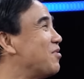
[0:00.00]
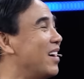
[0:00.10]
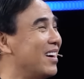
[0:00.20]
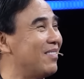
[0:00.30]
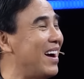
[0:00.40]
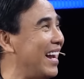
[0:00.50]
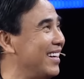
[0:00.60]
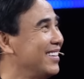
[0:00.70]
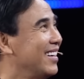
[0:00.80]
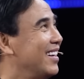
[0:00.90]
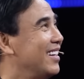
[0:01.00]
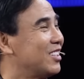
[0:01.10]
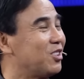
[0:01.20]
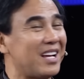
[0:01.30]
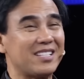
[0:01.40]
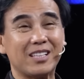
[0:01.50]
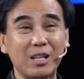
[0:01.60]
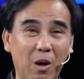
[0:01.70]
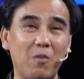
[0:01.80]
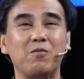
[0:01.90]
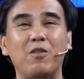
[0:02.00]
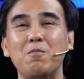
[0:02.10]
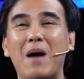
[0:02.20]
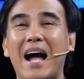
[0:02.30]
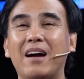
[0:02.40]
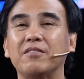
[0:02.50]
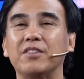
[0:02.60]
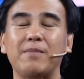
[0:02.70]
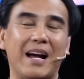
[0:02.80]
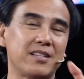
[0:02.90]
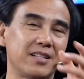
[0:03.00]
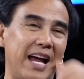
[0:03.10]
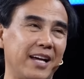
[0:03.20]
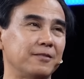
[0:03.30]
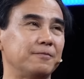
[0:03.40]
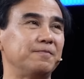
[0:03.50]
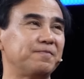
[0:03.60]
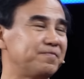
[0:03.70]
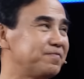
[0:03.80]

Rồi chúc mừng anh Chúng ta sẽ tiếp tục vòng 3 vì bạn xứng đáng.